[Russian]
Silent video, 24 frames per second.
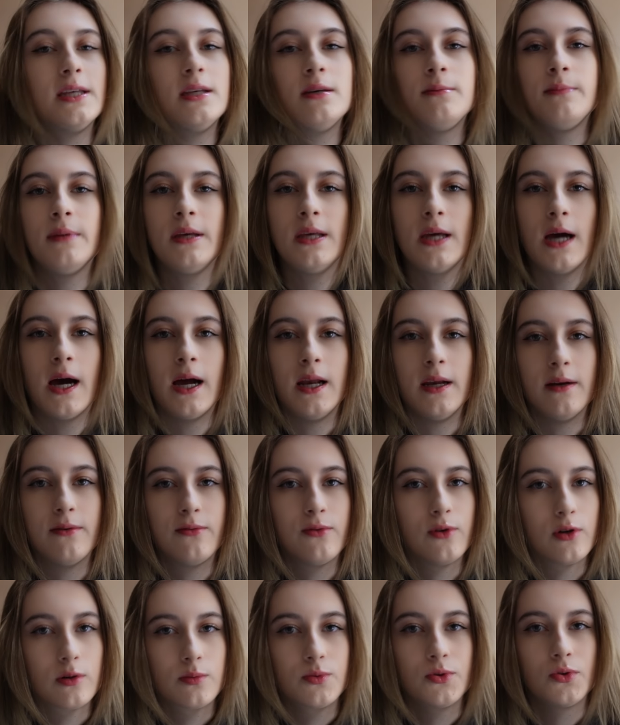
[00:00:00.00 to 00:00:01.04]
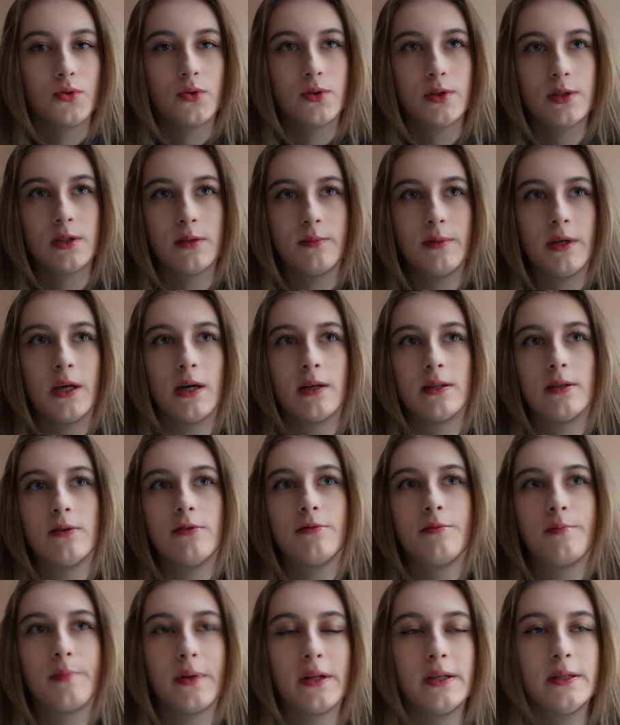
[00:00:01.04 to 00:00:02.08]
не меняли форму носа, меня она
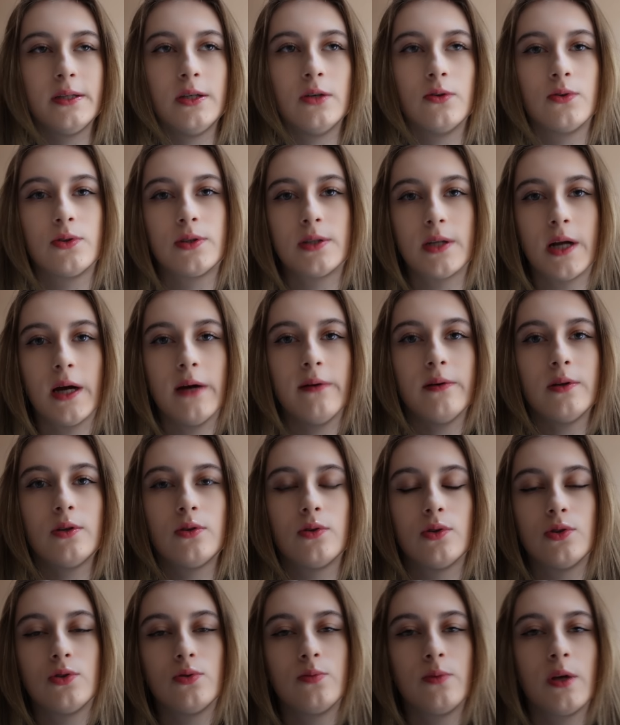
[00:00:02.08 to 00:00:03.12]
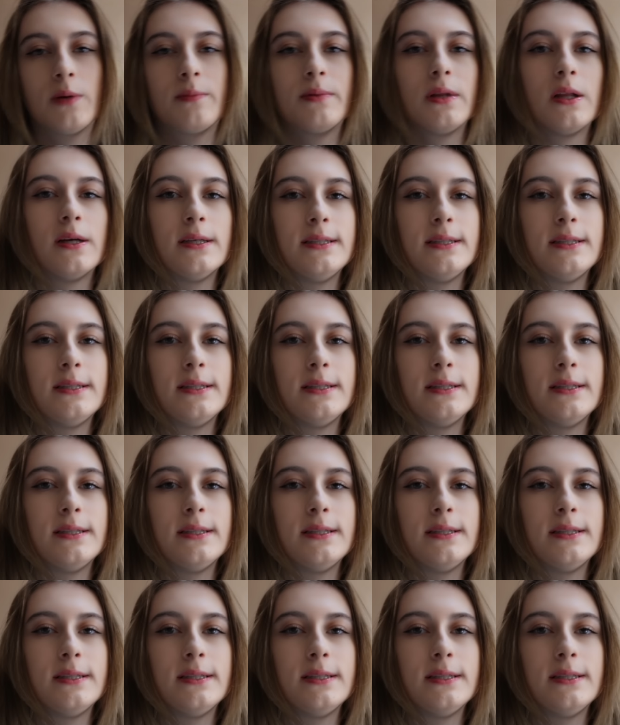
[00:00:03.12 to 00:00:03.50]
вполне устраивает. То есть у меня была